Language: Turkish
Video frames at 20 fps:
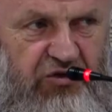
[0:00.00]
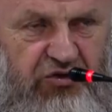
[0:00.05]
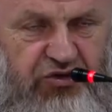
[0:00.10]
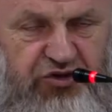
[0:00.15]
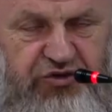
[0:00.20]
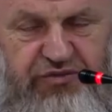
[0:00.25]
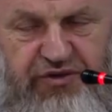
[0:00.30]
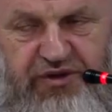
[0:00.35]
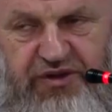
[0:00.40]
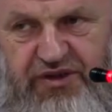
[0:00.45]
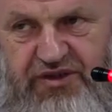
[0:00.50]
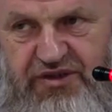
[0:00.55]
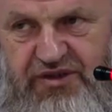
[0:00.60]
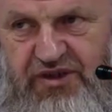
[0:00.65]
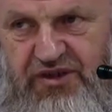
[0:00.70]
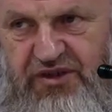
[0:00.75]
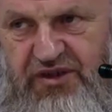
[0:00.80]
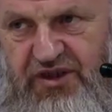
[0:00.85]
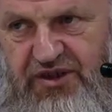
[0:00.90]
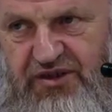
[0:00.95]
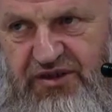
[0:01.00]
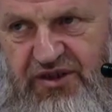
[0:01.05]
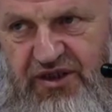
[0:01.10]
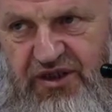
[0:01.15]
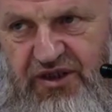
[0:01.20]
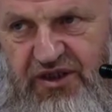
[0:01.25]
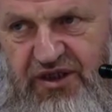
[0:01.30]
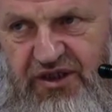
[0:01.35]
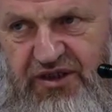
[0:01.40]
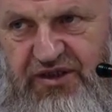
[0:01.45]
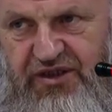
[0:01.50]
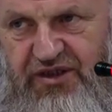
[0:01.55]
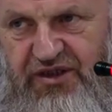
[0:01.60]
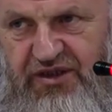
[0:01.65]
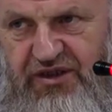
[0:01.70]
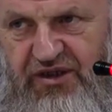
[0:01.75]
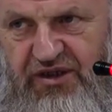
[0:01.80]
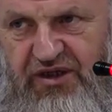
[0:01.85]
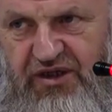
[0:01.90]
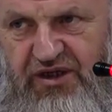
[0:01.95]
O zaman insanlar derler
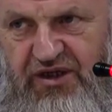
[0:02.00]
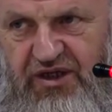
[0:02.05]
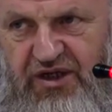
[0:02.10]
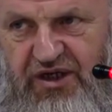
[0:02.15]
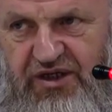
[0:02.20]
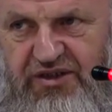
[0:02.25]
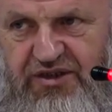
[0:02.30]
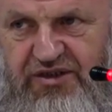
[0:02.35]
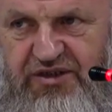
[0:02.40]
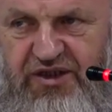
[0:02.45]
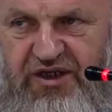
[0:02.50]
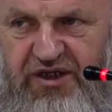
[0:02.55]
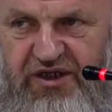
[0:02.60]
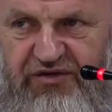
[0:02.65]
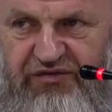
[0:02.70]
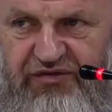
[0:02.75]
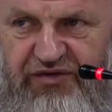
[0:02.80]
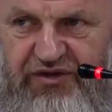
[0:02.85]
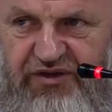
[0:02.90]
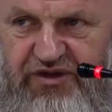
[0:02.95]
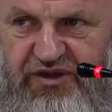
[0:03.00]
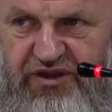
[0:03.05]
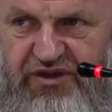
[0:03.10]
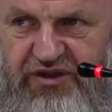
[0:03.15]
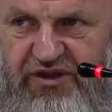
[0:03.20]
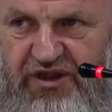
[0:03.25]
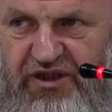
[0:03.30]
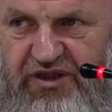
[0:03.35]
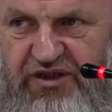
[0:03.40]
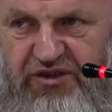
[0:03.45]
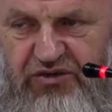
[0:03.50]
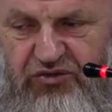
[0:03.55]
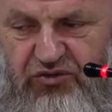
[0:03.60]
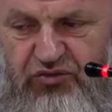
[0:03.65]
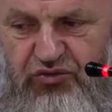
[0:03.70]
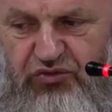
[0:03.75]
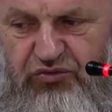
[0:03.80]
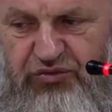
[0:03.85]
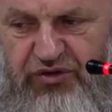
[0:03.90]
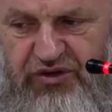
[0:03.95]
ki Hacı Salih Efendi telkin
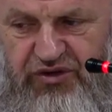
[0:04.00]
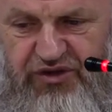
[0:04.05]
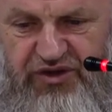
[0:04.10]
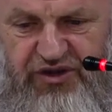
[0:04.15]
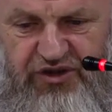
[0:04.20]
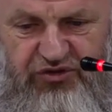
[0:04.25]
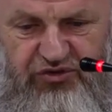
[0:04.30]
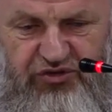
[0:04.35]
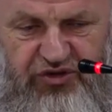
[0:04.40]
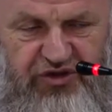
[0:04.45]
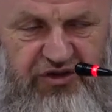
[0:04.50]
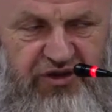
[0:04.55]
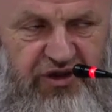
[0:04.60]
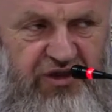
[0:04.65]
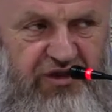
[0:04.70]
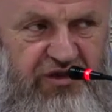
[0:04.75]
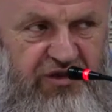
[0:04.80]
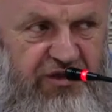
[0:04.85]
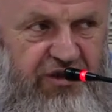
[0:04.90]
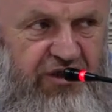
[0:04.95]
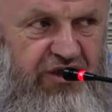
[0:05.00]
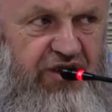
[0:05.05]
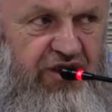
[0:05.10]
okunmadığına göre telkine